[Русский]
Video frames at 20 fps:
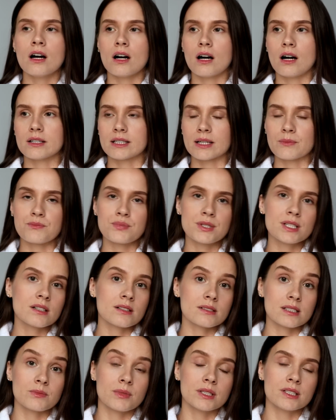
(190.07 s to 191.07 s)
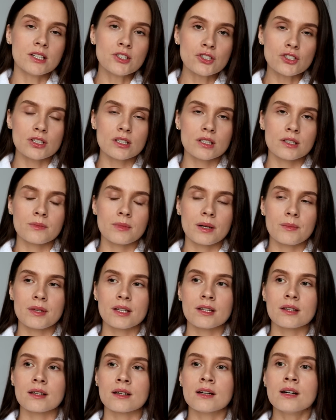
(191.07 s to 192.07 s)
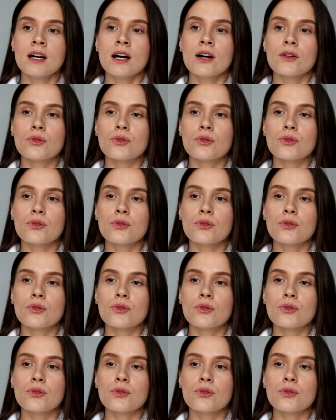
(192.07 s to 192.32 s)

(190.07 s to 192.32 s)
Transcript: а, там психосоматические моменты,